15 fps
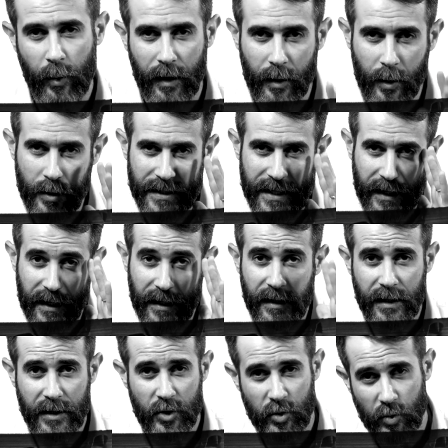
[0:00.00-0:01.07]
qualcosa che
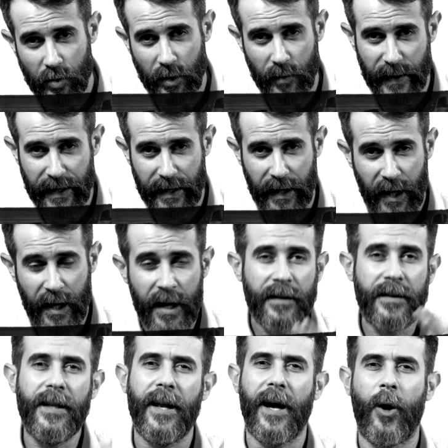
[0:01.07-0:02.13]
nessuno mai
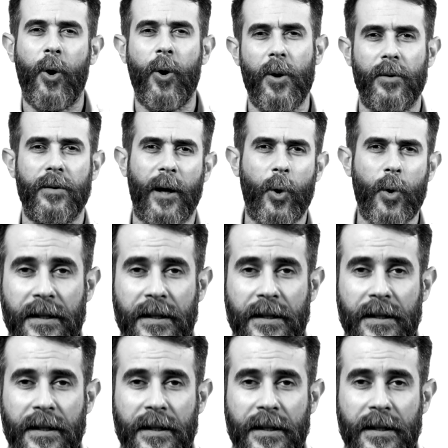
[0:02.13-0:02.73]
ti racconta.